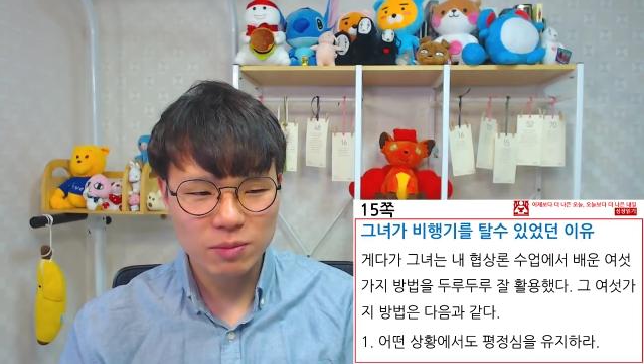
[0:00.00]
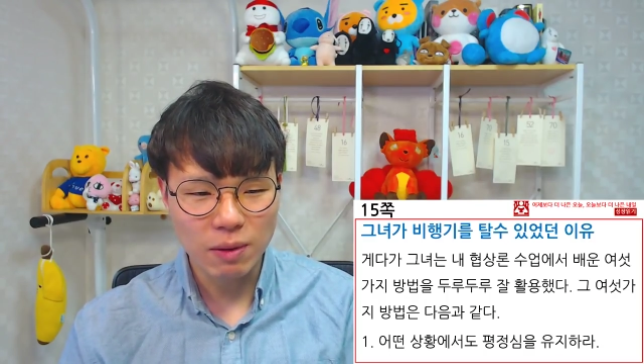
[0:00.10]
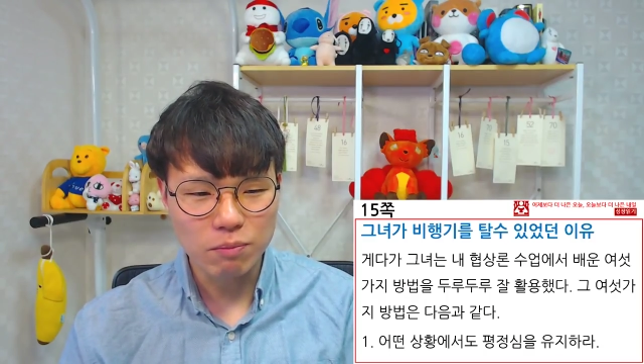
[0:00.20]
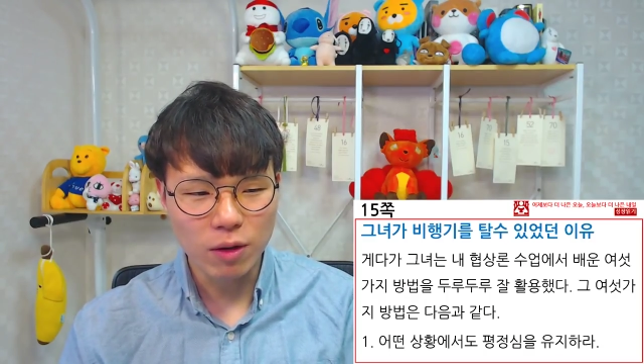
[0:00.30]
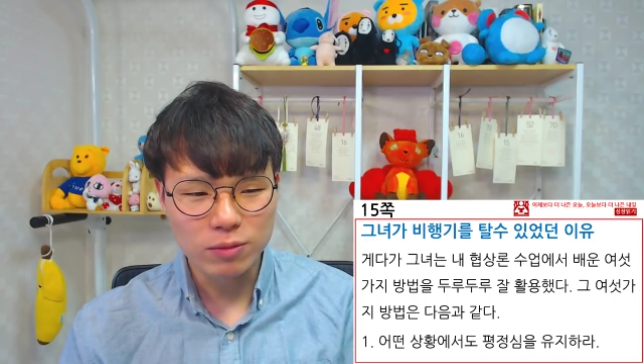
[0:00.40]

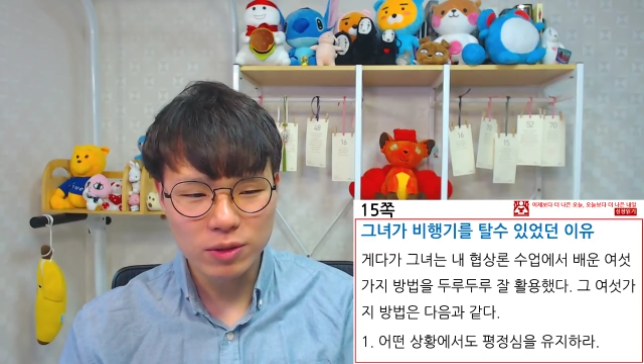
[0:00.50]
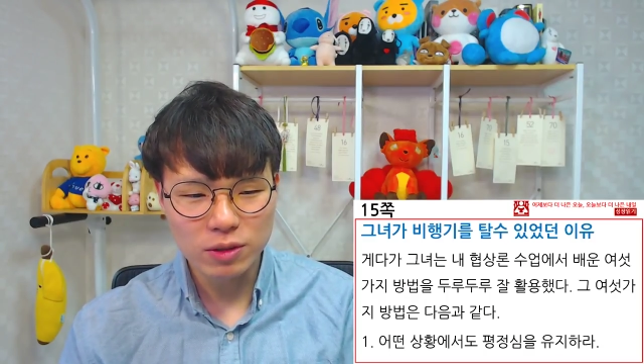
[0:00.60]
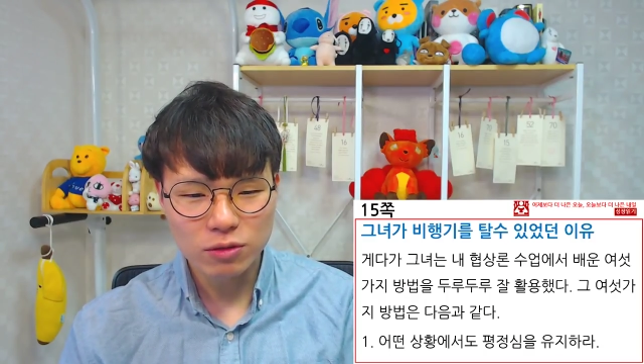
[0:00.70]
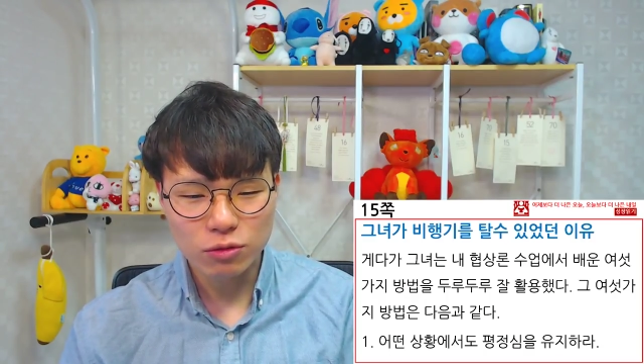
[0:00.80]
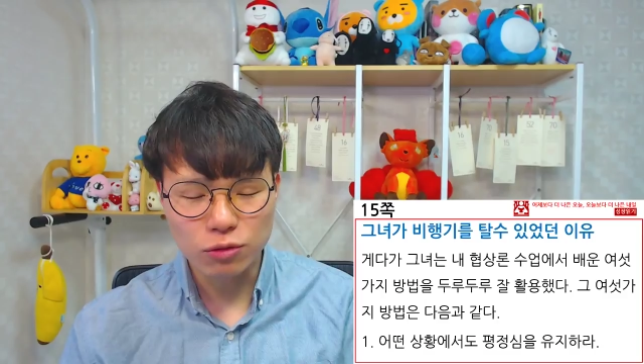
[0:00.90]
방법을
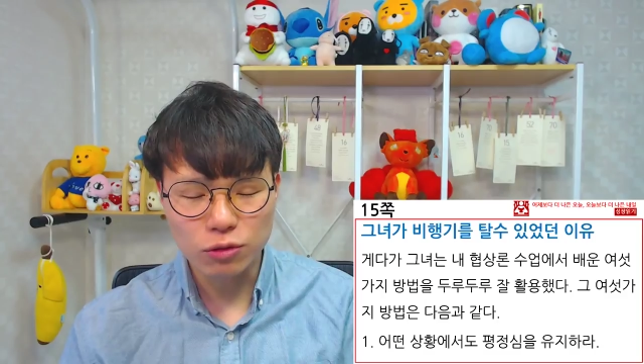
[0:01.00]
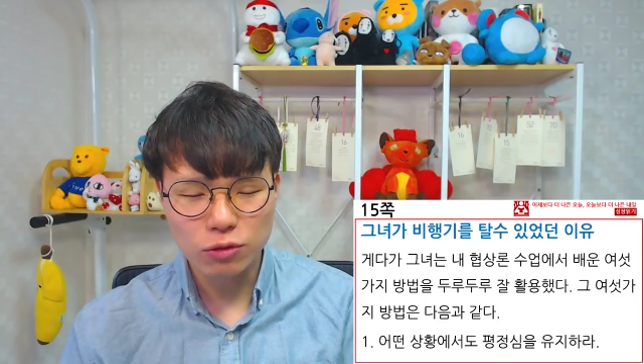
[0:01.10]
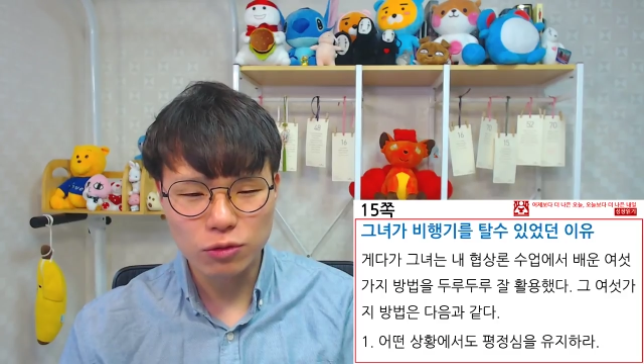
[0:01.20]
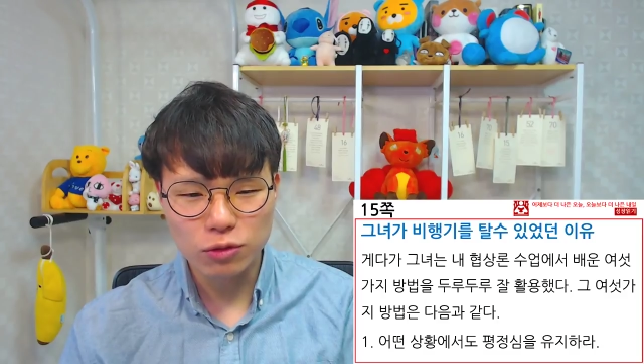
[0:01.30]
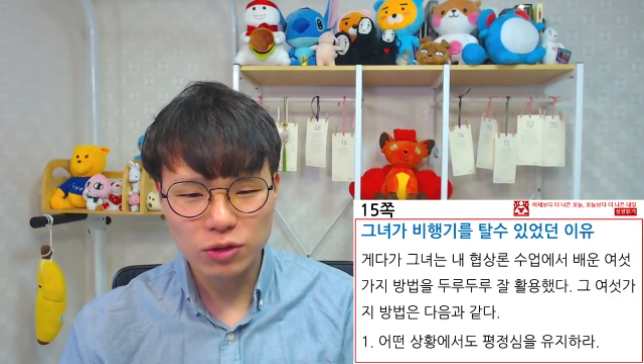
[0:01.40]

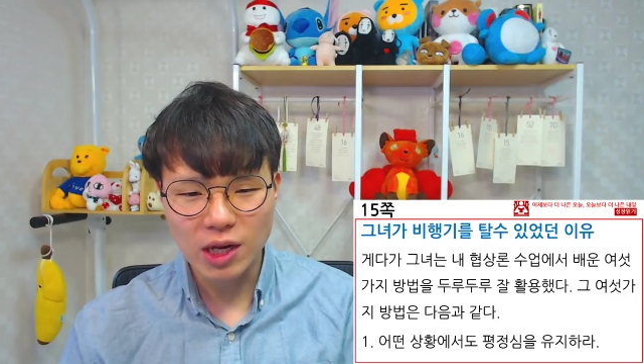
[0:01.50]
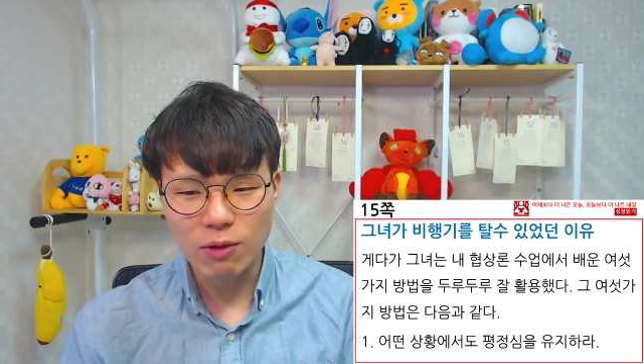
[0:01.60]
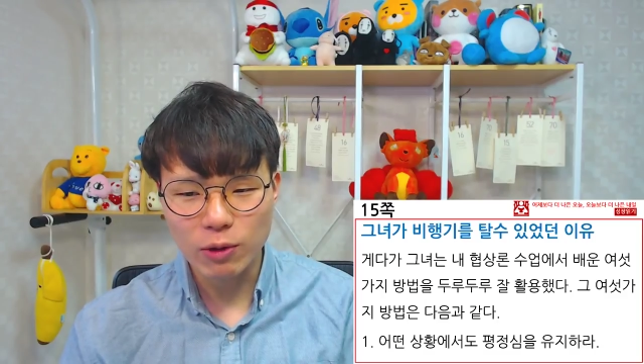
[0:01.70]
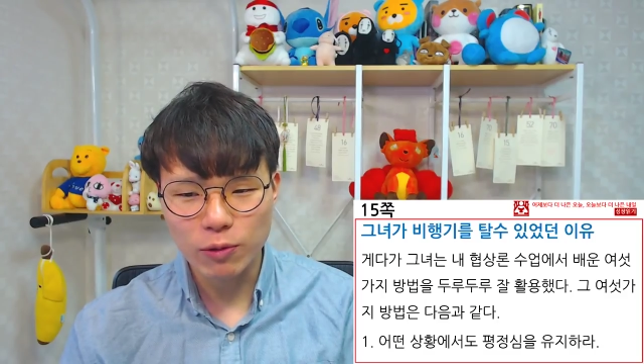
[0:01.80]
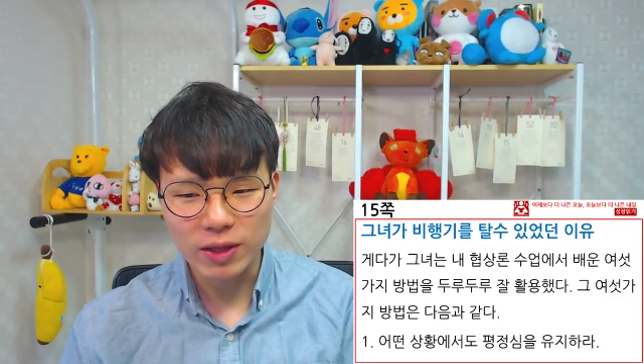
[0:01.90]
두루두루 잘
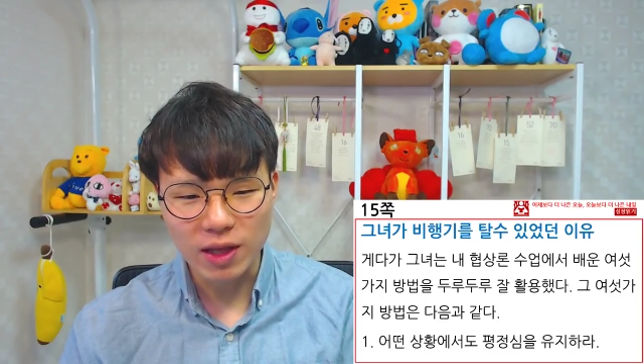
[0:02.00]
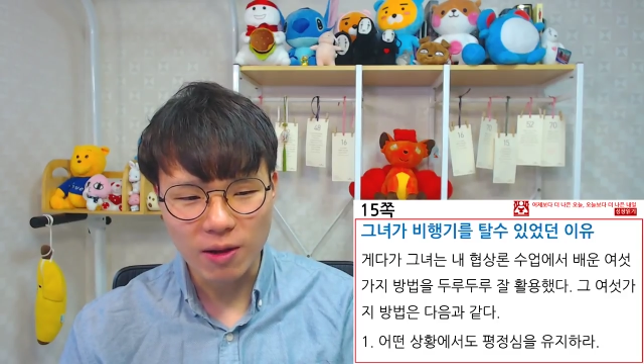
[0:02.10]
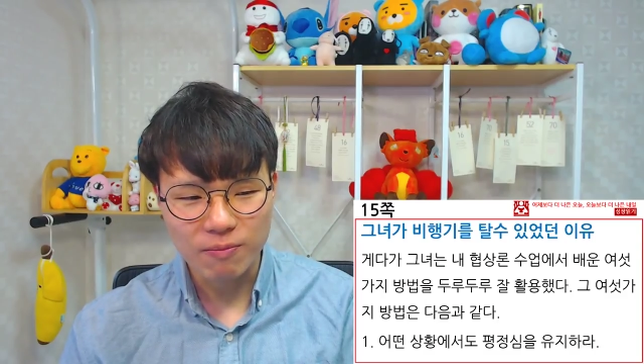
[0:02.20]
활용했다.